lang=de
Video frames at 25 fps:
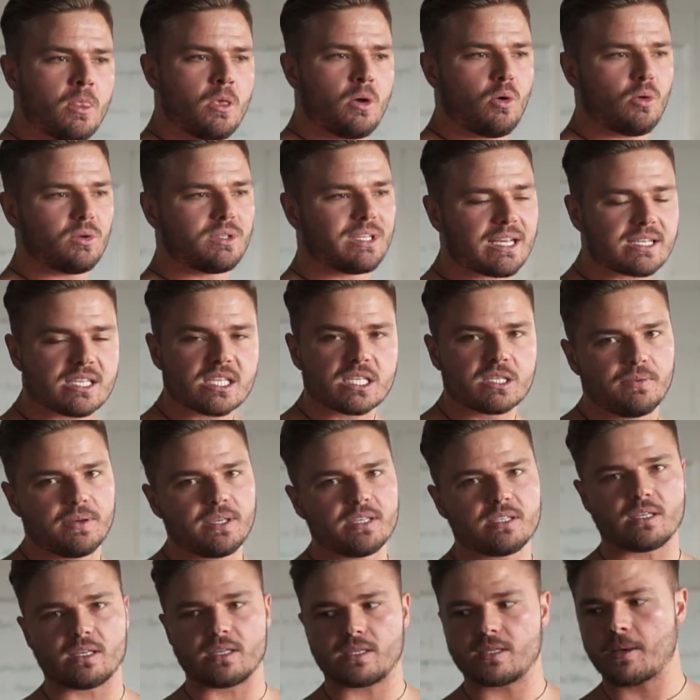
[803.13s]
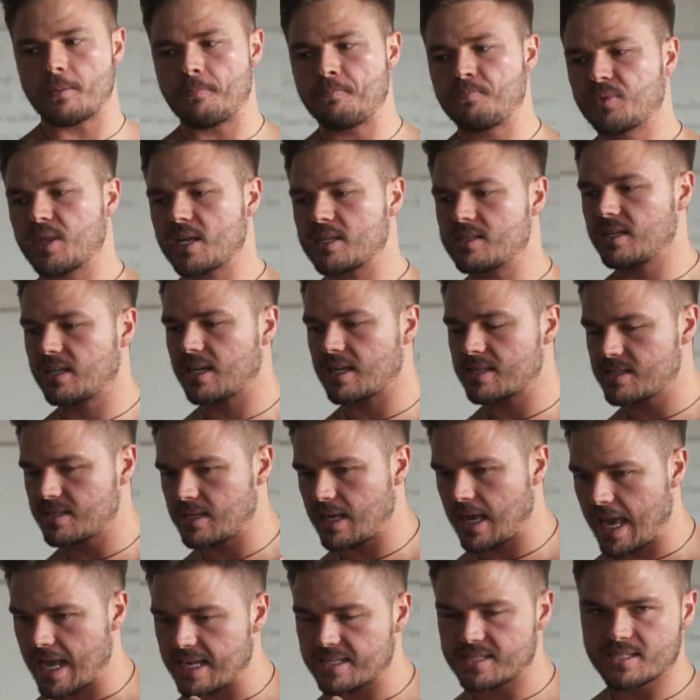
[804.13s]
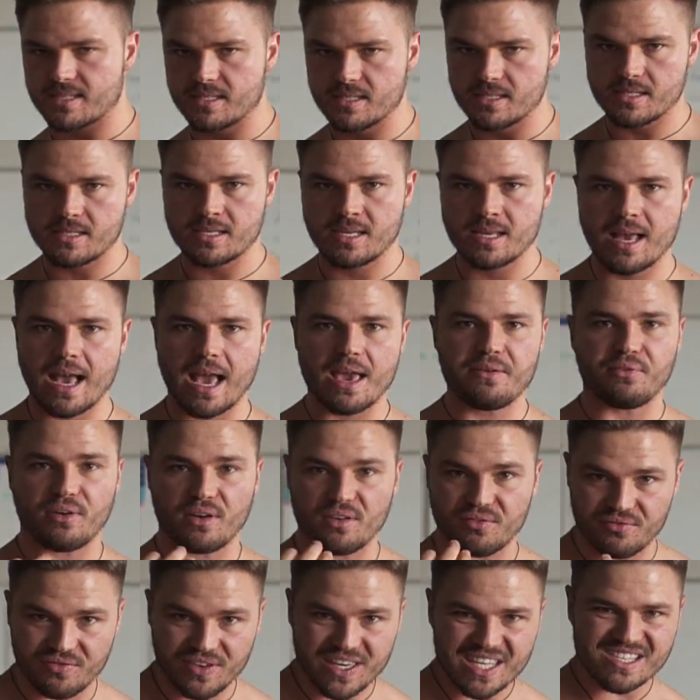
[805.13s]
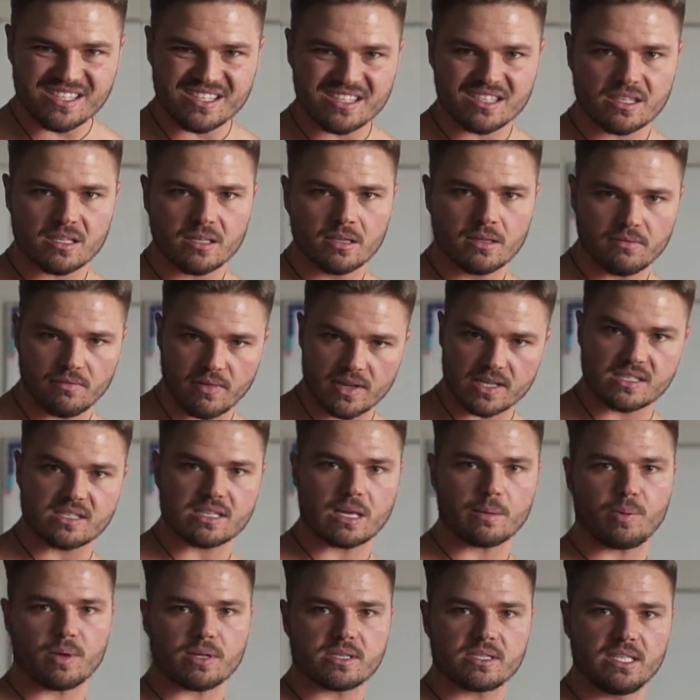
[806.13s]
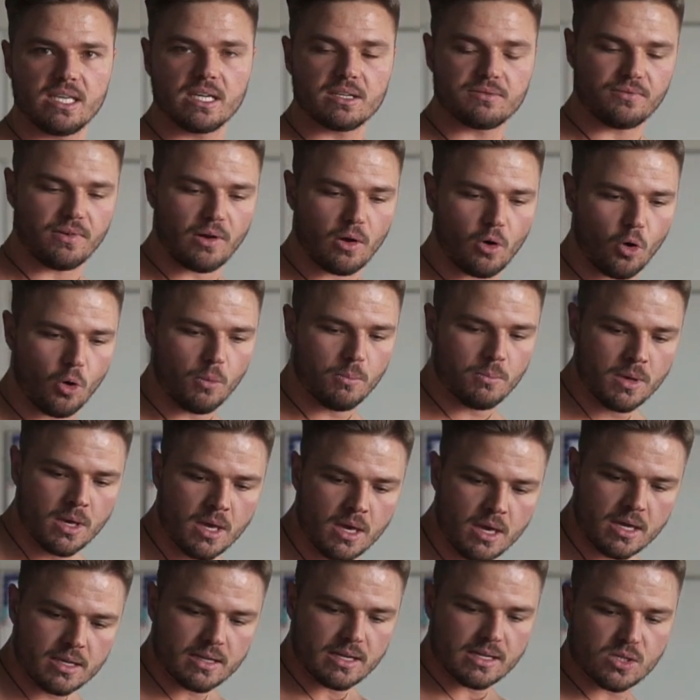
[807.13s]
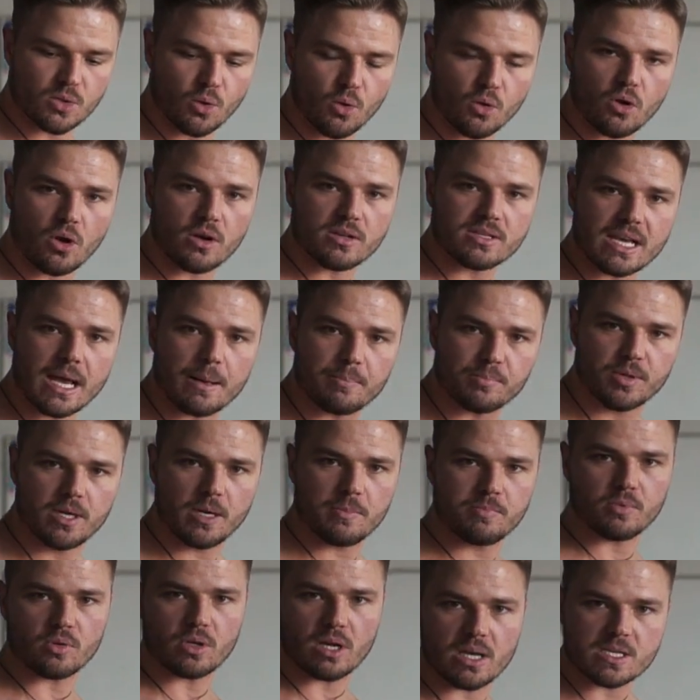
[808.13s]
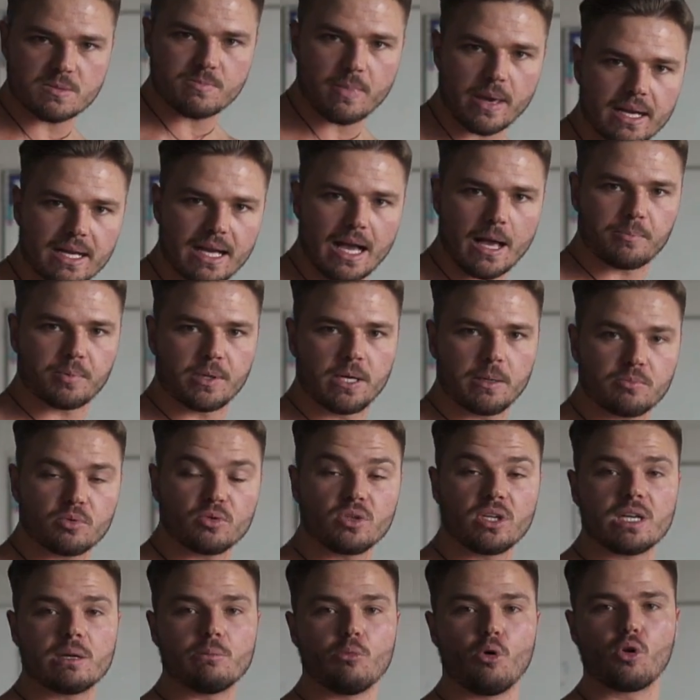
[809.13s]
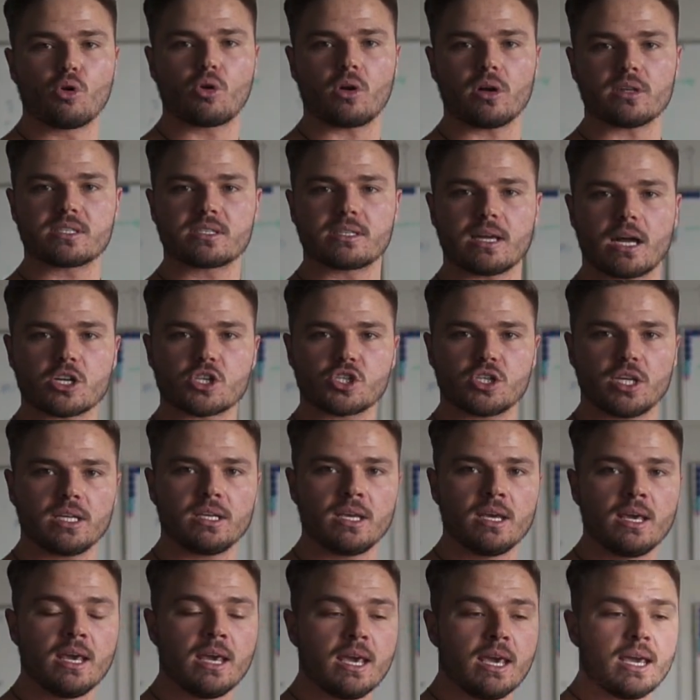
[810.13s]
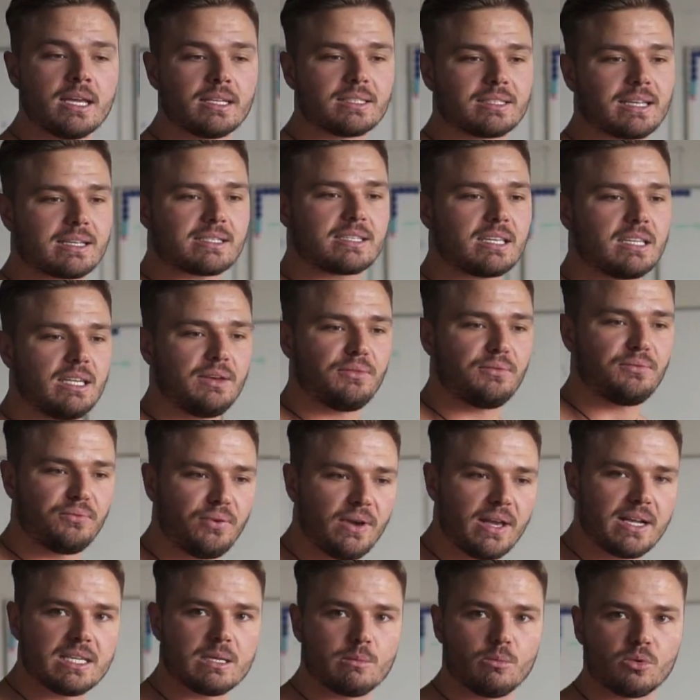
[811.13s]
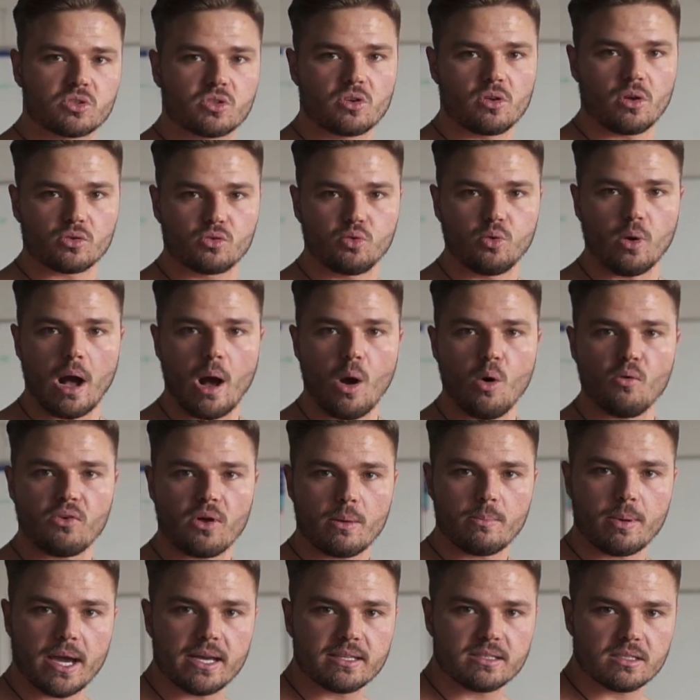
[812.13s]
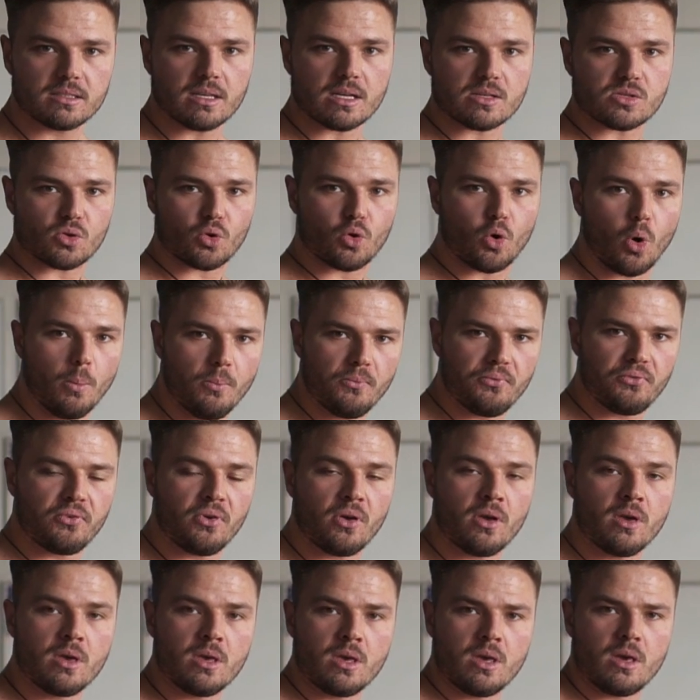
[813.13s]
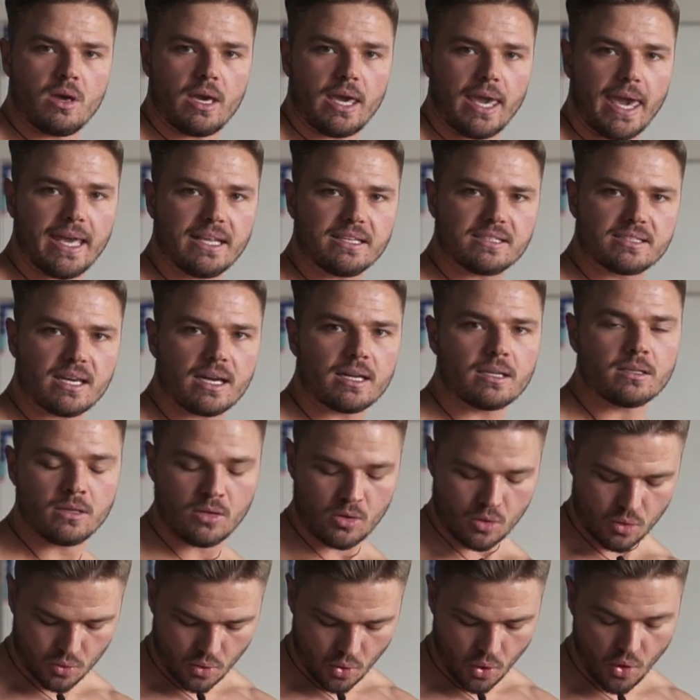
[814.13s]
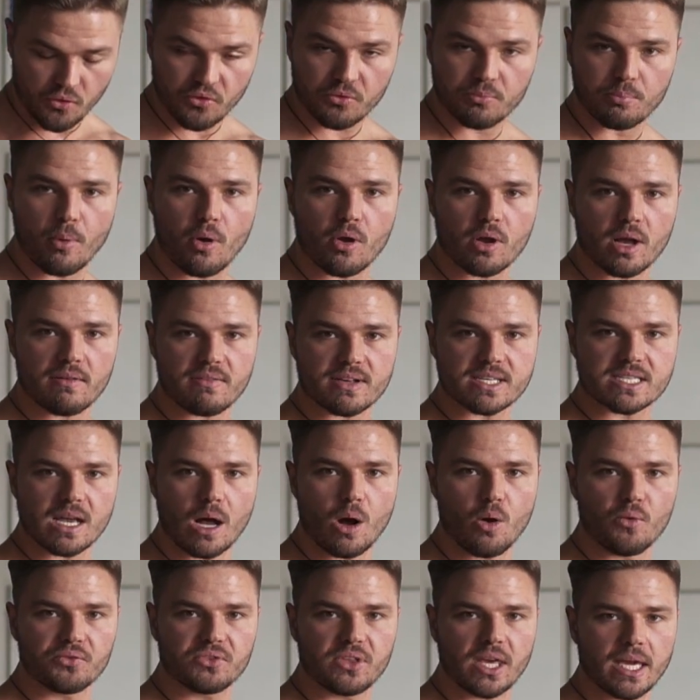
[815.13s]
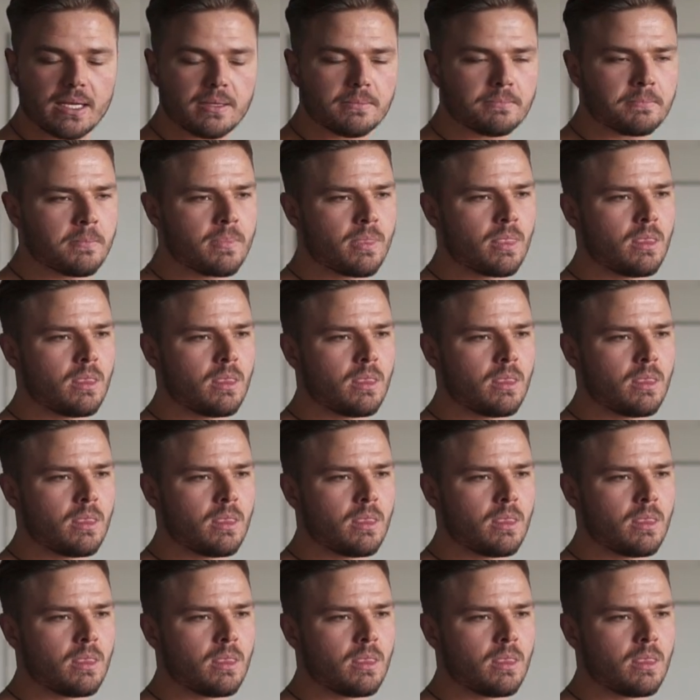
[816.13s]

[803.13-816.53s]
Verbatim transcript: Und das ist wichtig, dass ihr das erstens einfach wisst, was da passiert, warum das Hohlkreuz abkippt oder das Becken abkippt und ihr in einem Hohlkreuz dasteht, dass ihr die fehlende Muskulatur aufarbeitet, also Rumpf, Hintern und Hüftbeuger was aufdehnen